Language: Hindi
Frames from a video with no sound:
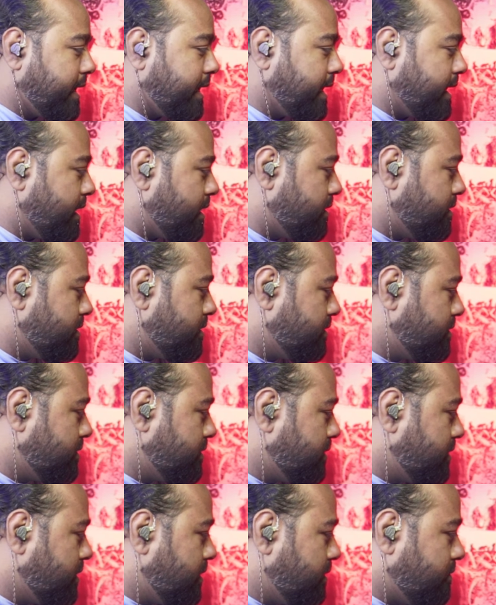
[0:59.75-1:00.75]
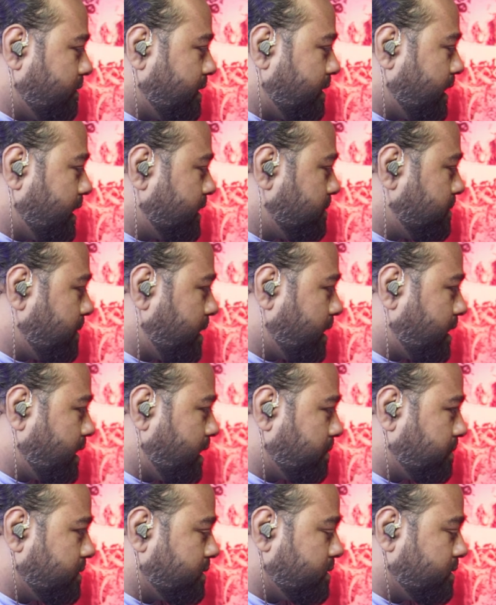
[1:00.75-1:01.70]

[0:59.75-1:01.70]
रहेगा वरना दिमाग खराब